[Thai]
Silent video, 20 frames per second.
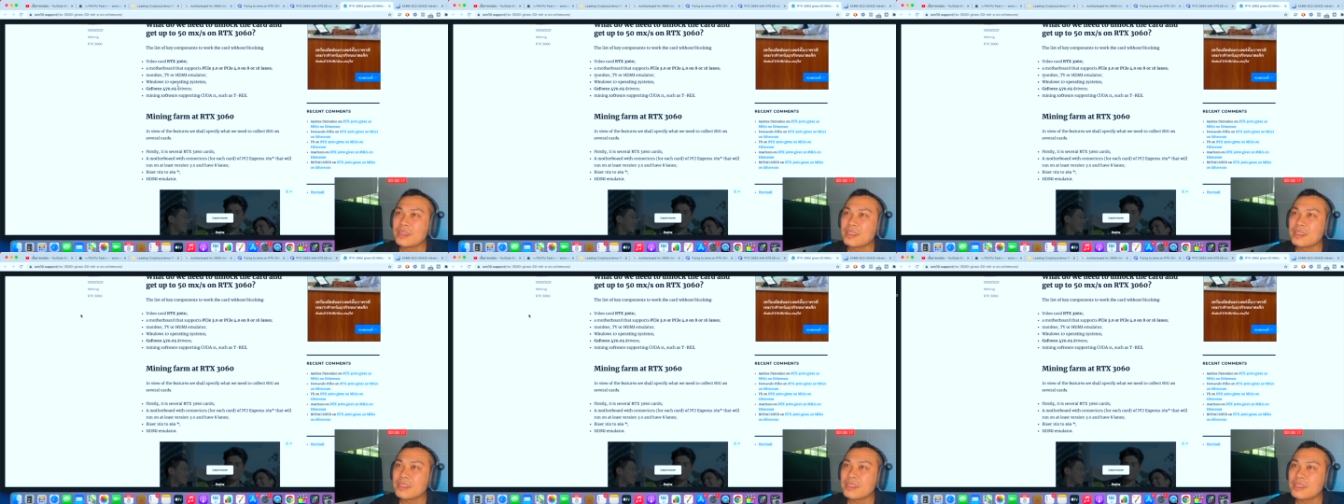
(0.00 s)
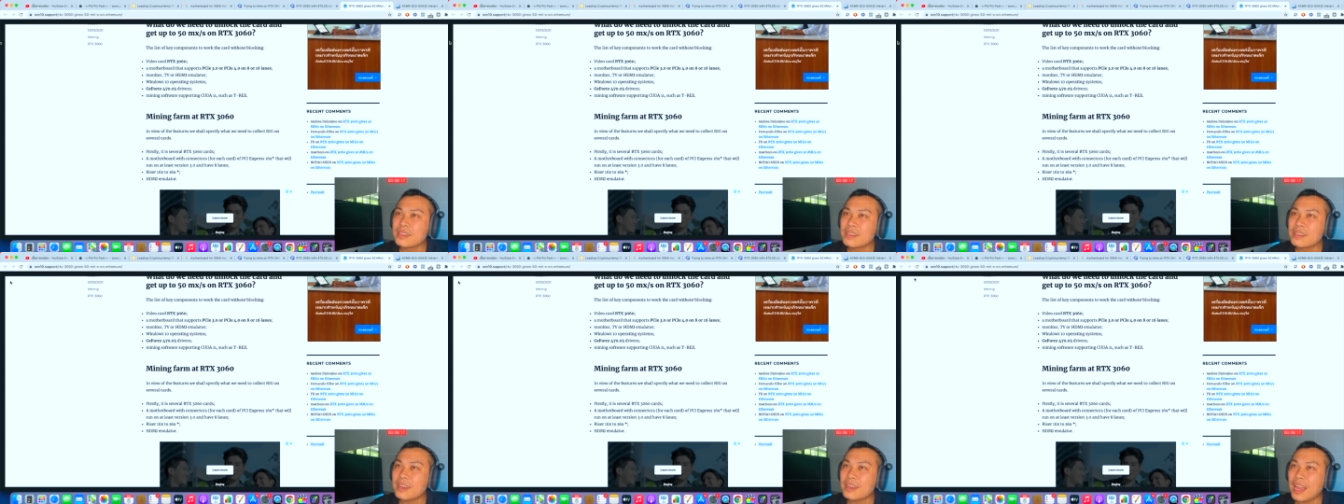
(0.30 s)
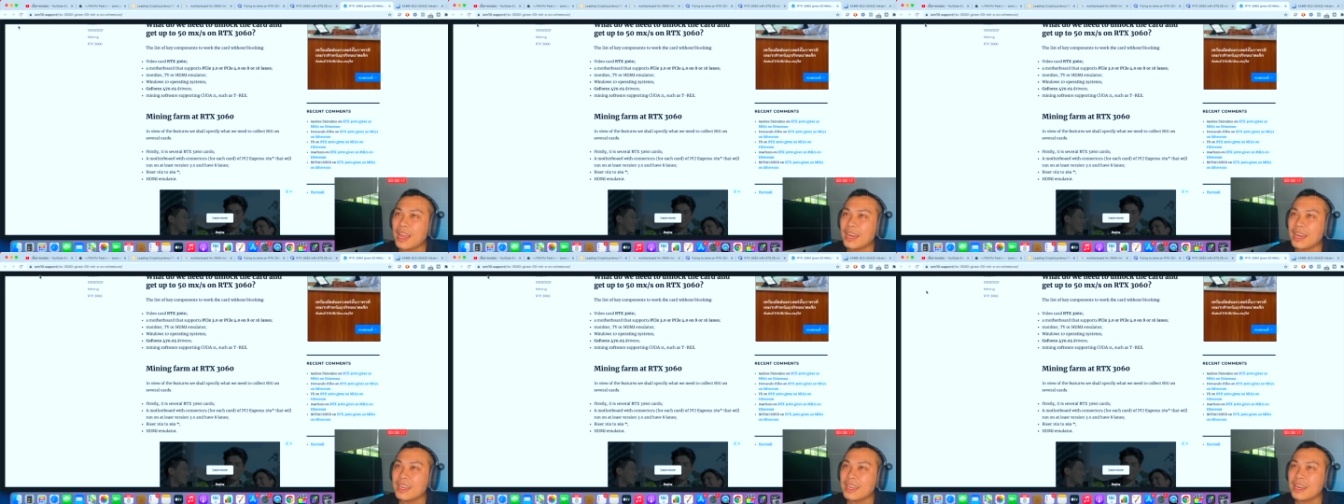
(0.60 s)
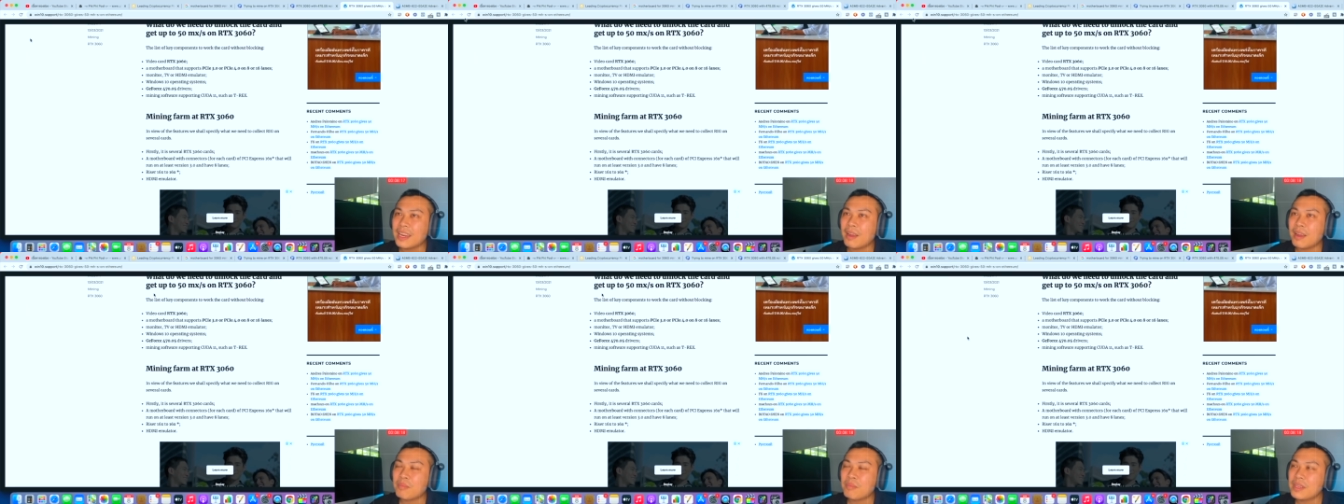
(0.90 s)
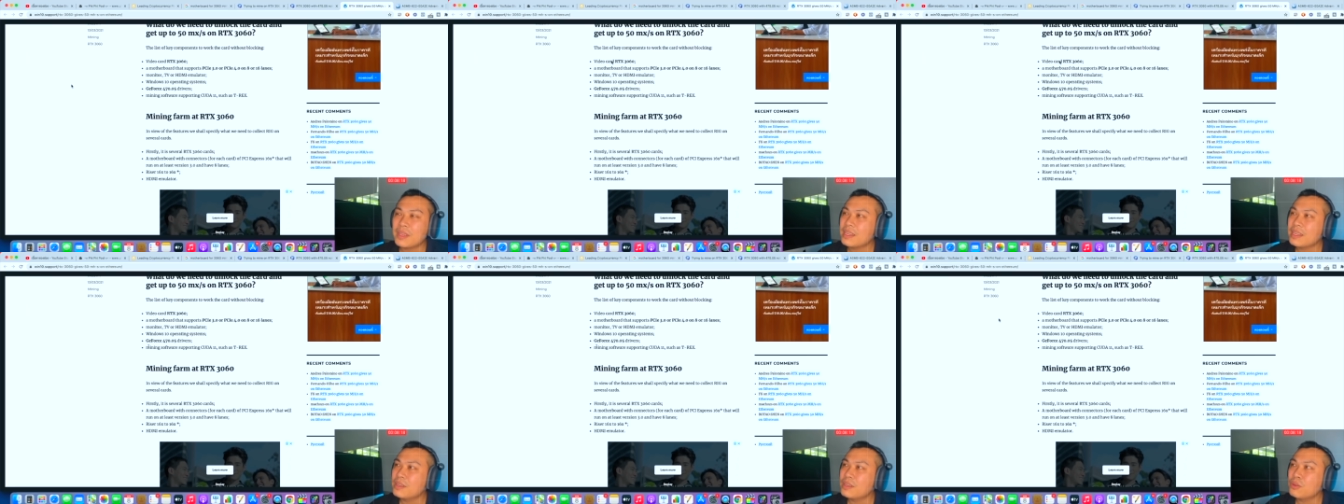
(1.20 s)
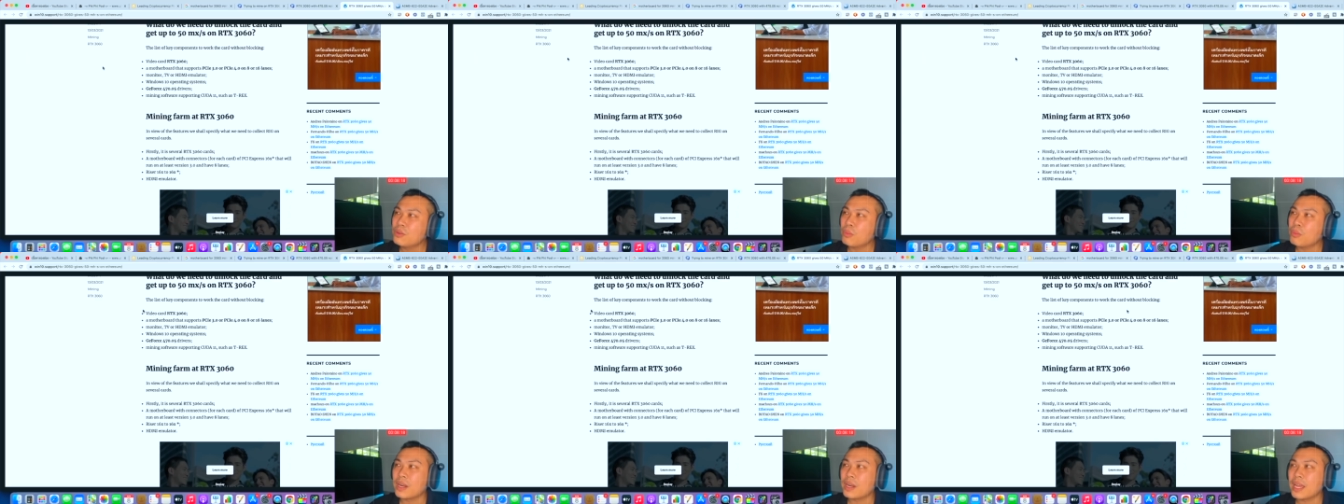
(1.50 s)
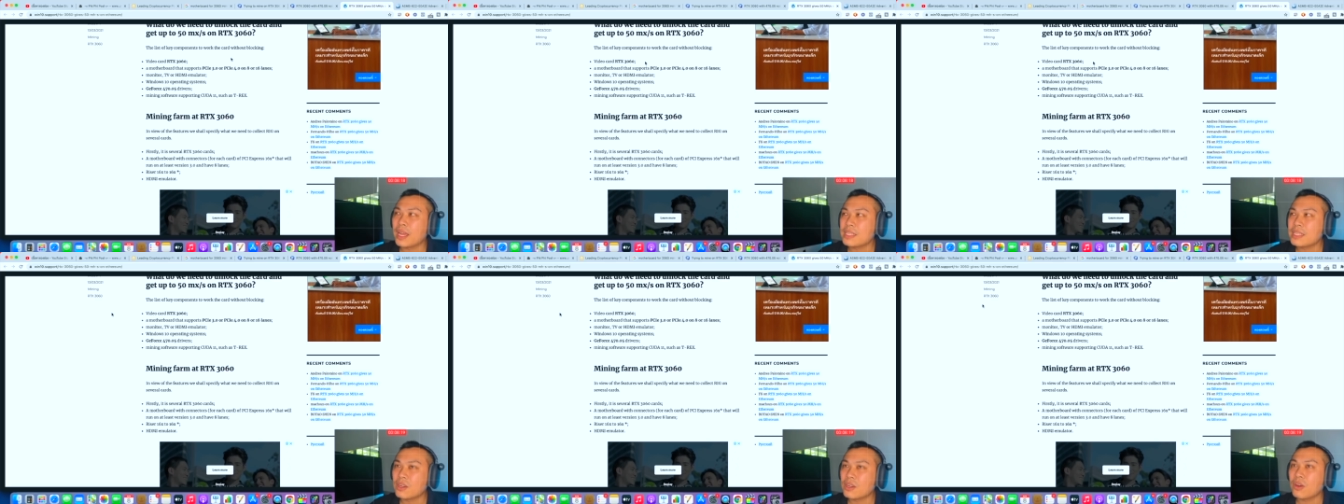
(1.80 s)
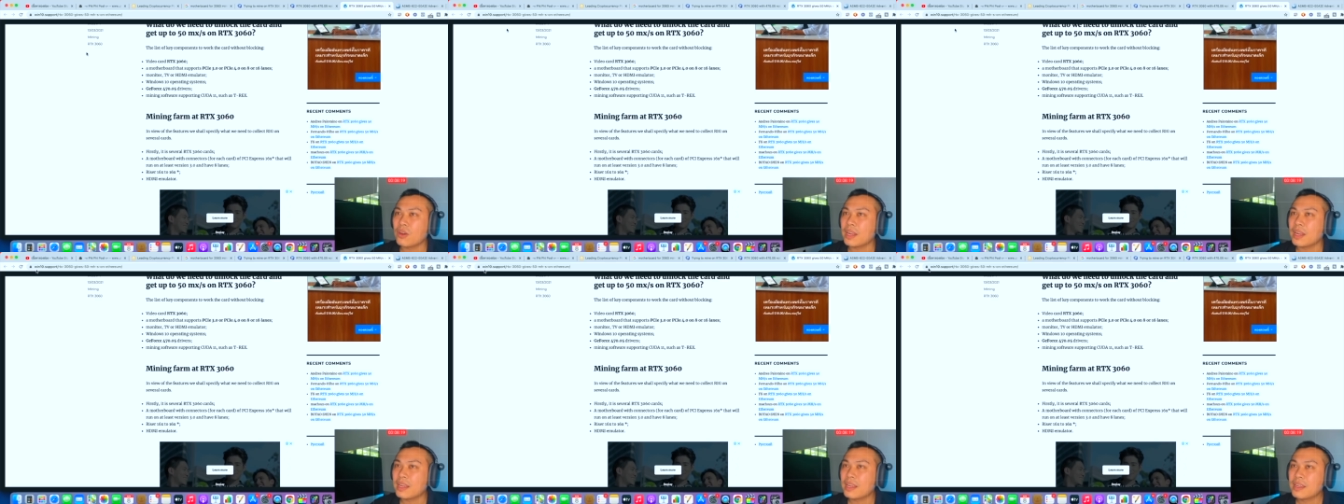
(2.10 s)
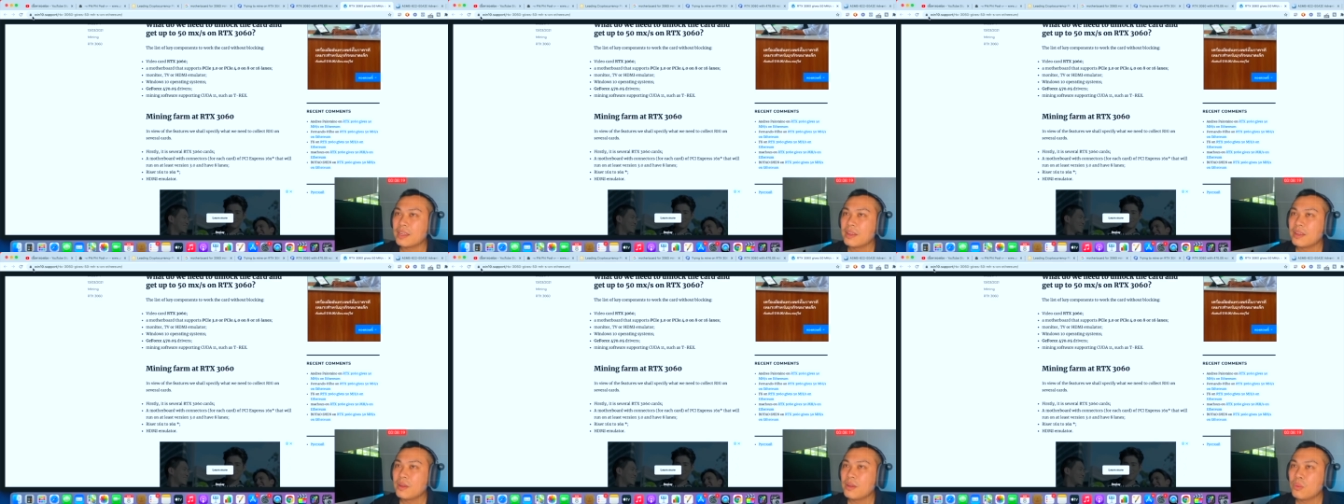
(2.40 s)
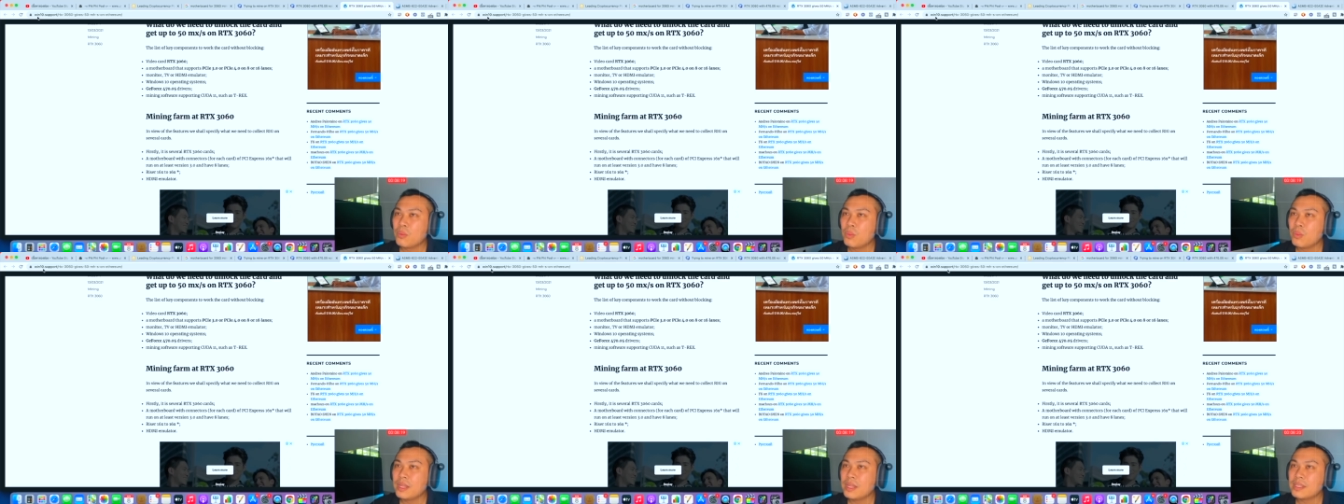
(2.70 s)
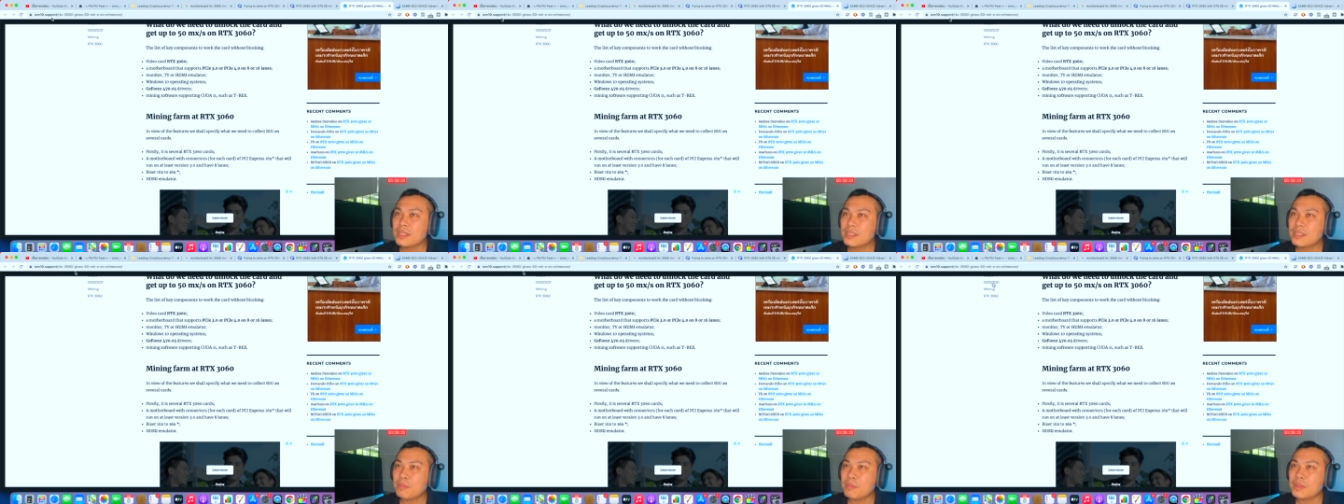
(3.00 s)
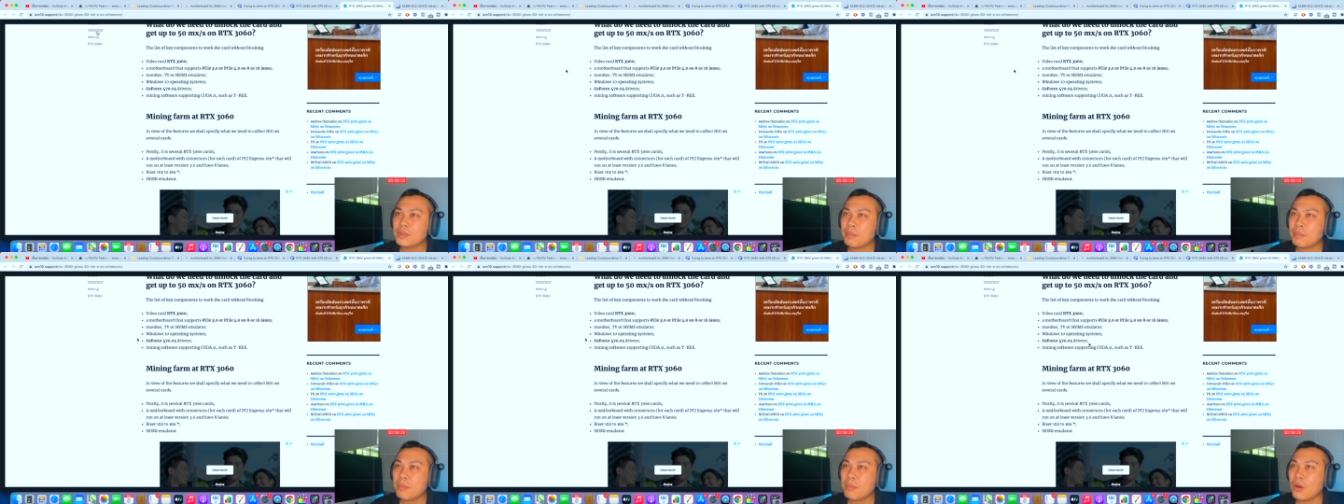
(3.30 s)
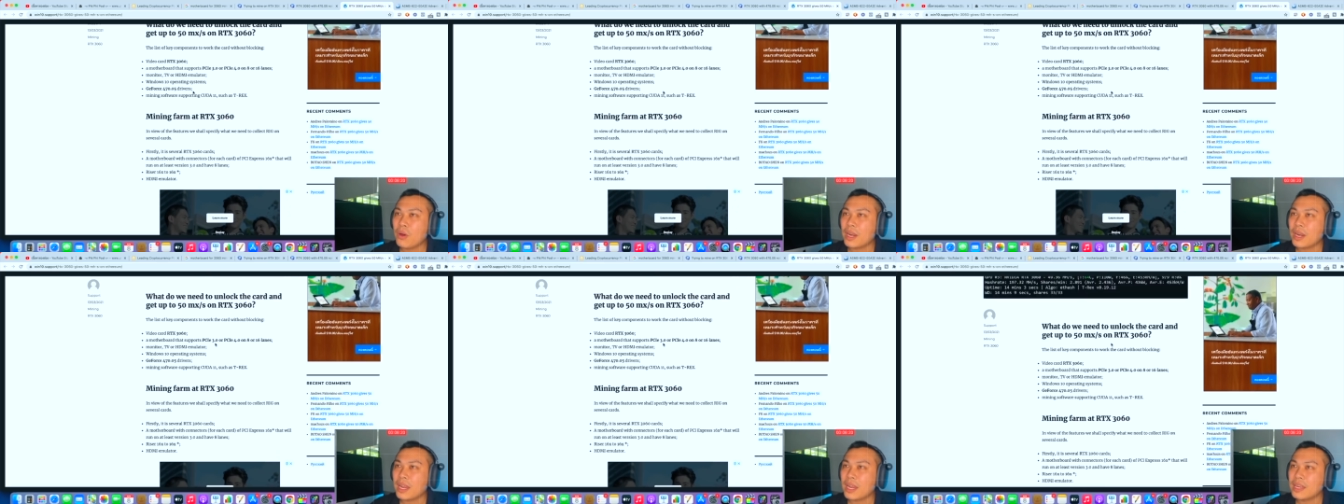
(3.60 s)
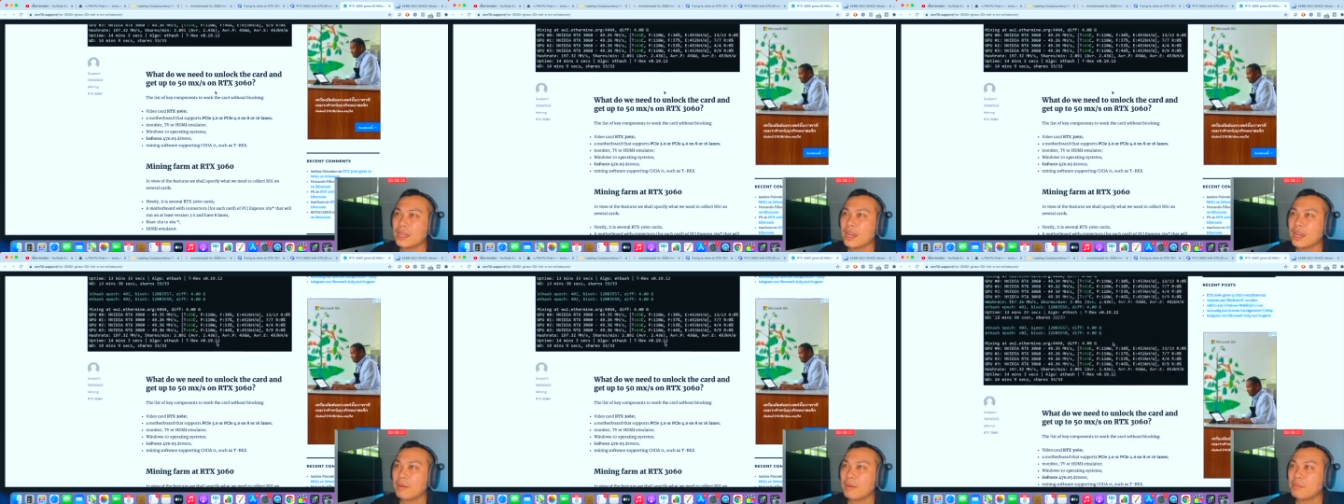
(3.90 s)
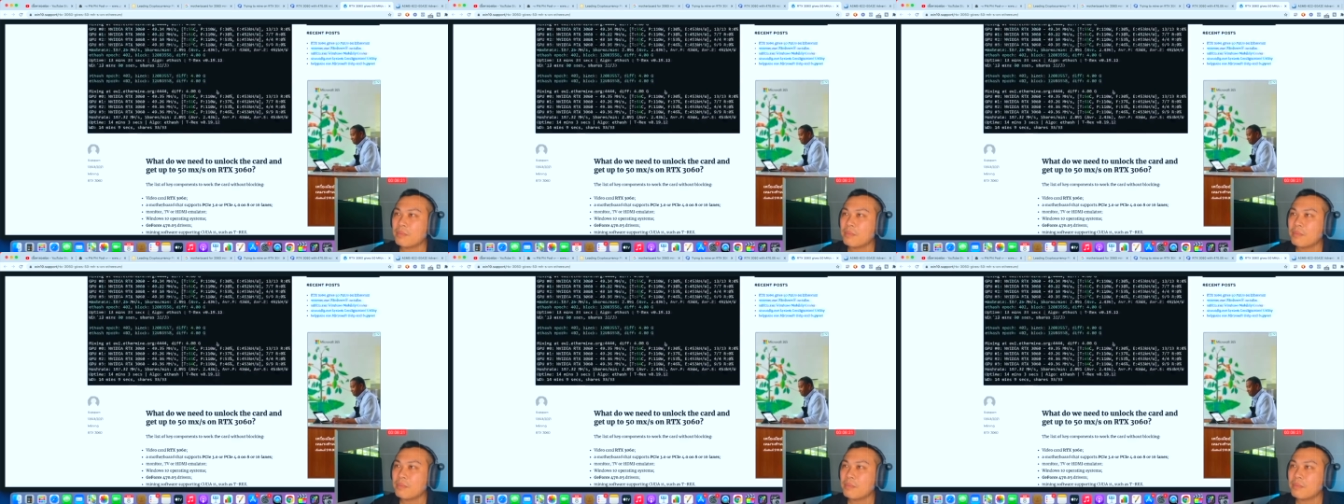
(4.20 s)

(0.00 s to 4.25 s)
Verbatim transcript: ออันนี้นะครับที่ขึ้นอยู่บนหน้าจอนะ Win 10 Support อันนี้นะครับ